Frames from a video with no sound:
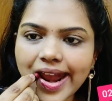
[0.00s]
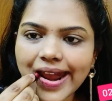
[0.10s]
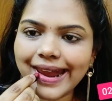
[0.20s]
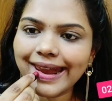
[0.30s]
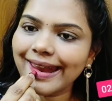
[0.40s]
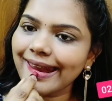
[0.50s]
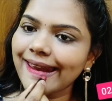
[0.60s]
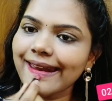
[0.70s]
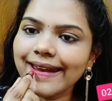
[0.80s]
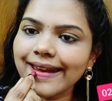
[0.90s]
இந்த
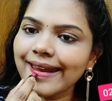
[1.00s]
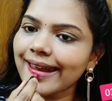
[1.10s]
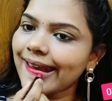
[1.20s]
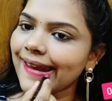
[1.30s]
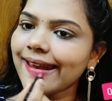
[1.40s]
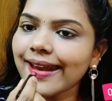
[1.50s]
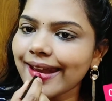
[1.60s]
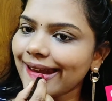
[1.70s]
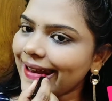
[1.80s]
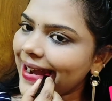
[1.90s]
லிப்ஸ்டிக் அப்ளை பண்ணுறதுக்கு
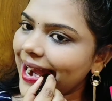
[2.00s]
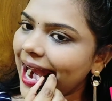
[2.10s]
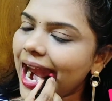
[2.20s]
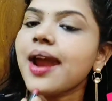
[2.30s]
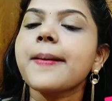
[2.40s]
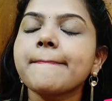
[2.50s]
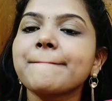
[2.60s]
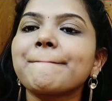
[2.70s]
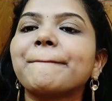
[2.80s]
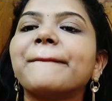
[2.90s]
ரொம்ப ஈஸியாக
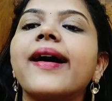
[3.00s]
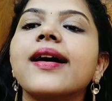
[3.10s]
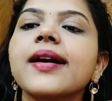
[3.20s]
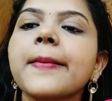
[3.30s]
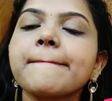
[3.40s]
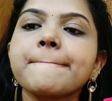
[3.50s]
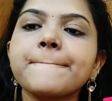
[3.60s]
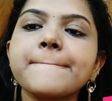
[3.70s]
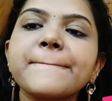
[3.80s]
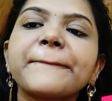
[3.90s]
ஸ்மூத்தாக அப்ளை ஆகுது
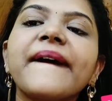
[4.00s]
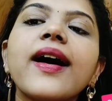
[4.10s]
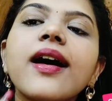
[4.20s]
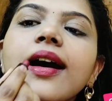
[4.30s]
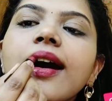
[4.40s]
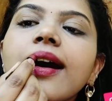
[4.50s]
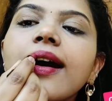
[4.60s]
அண்ட் ஒரே